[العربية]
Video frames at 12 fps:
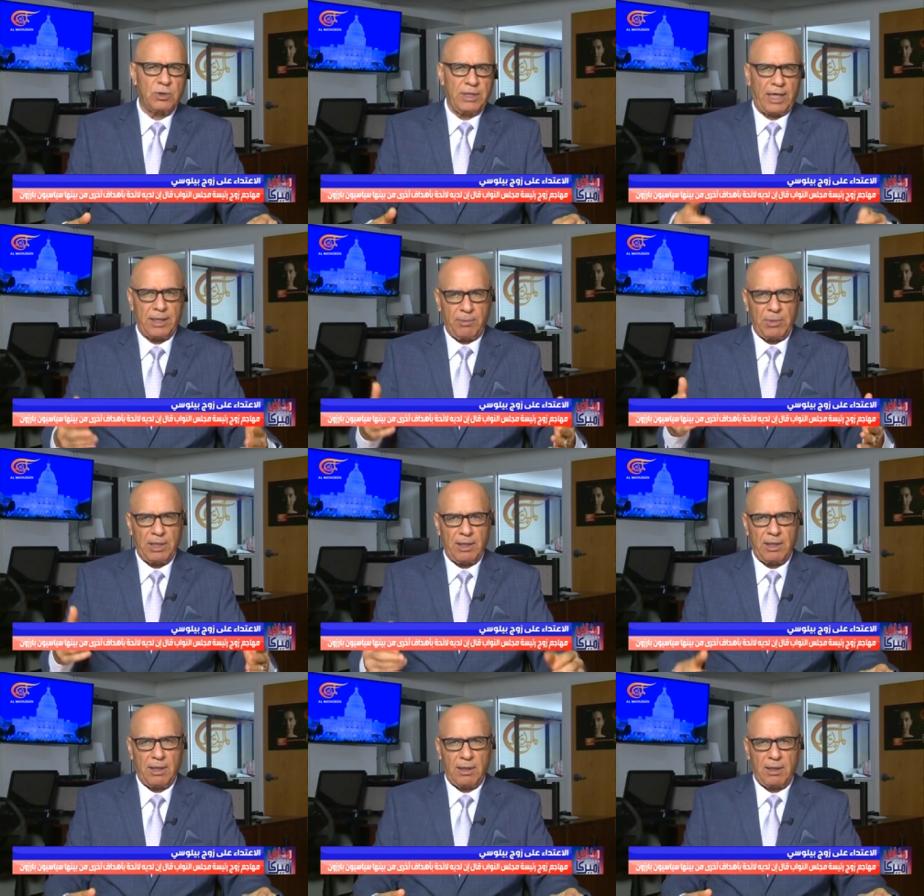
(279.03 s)
يعني من
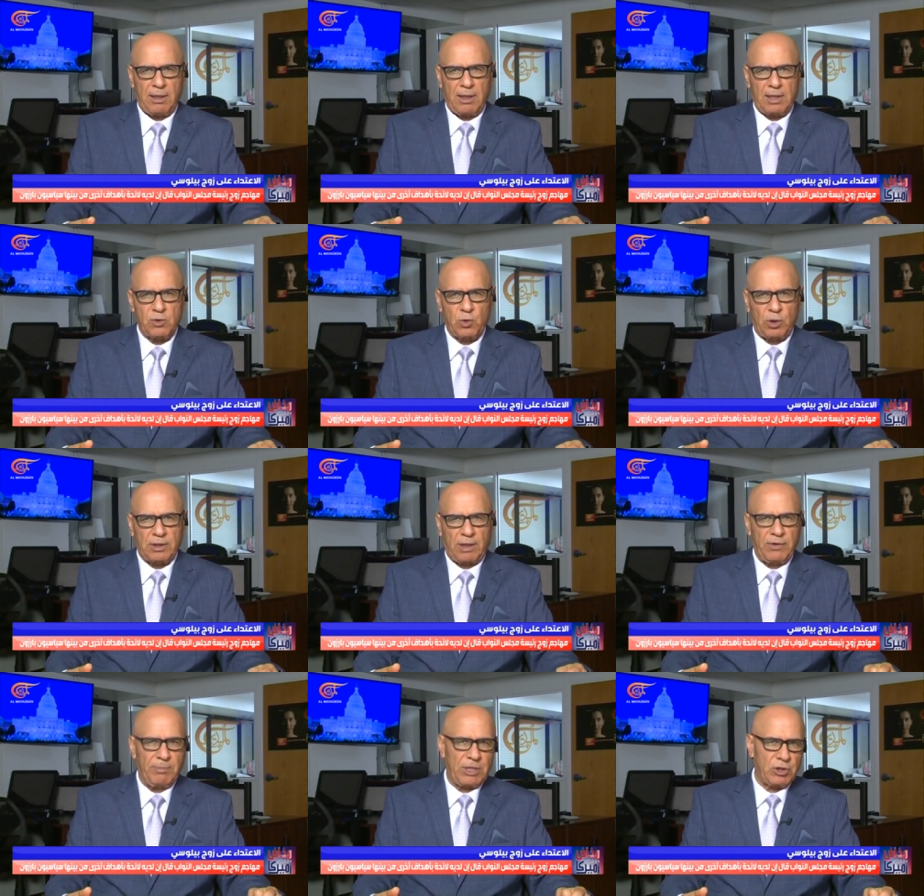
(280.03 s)
آه، السلطه
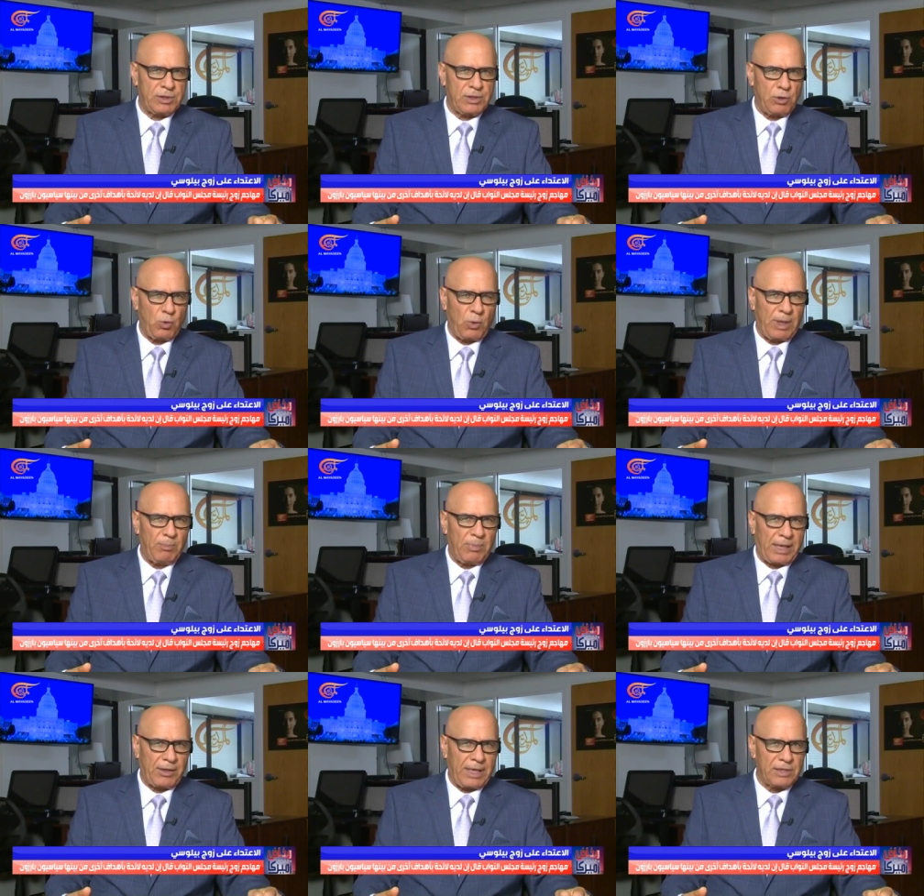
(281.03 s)
في مجلس النواب
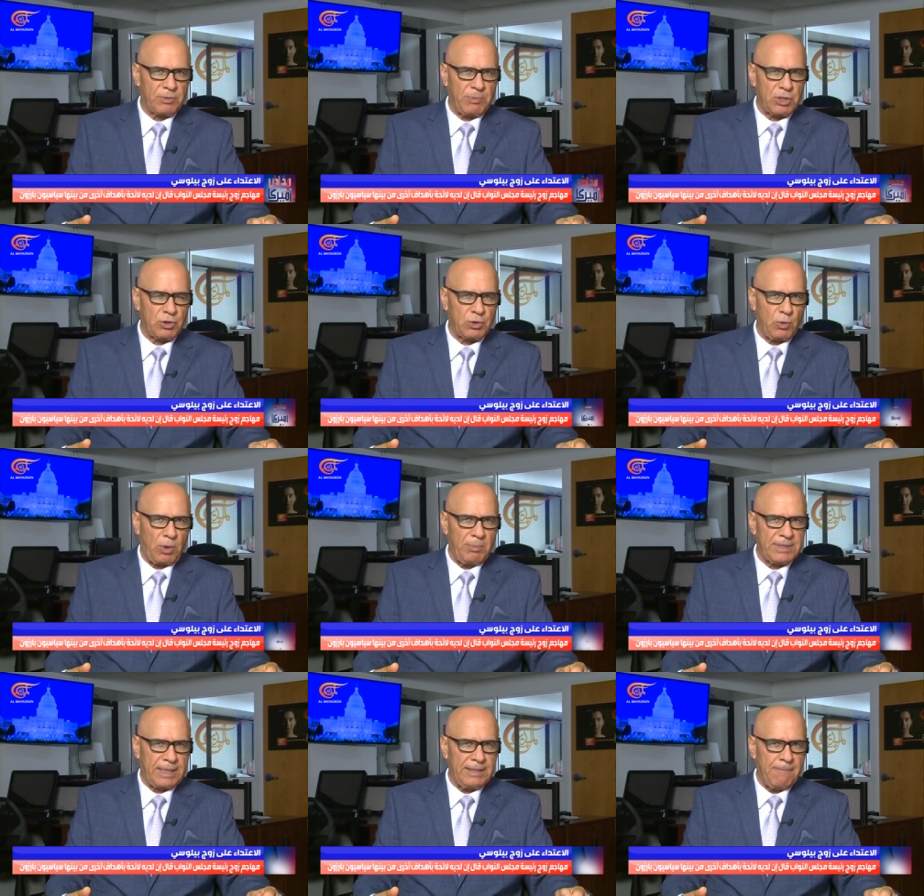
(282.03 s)
عن رئاسه مجلس النواب
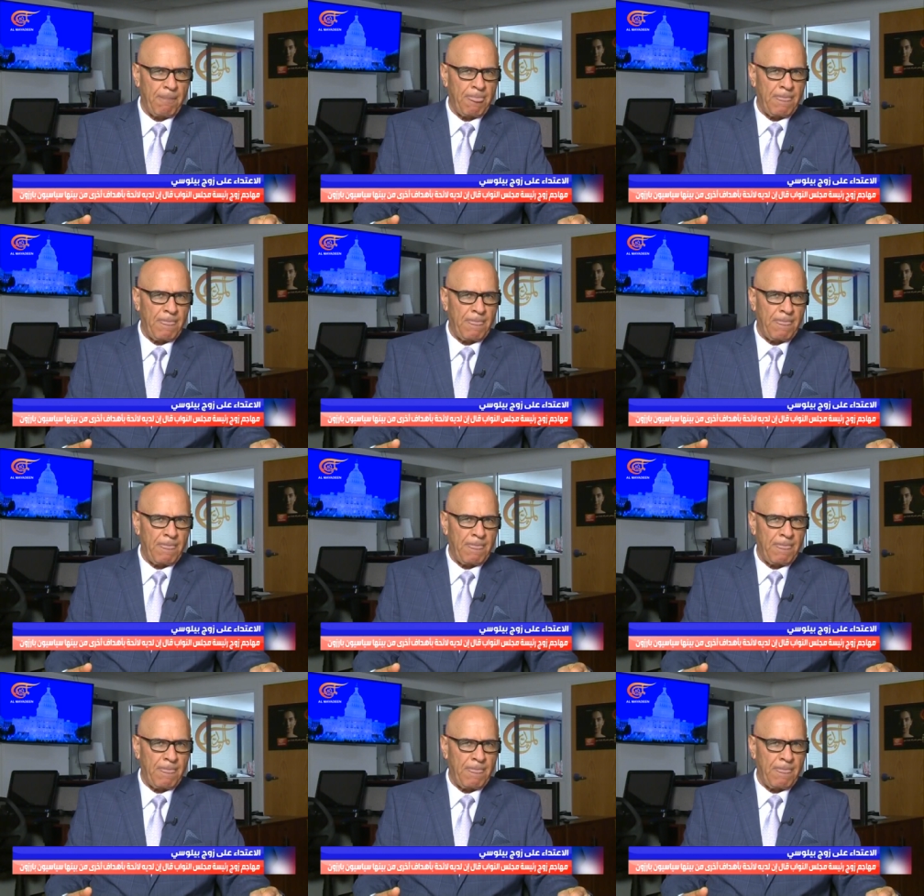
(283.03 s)
اذا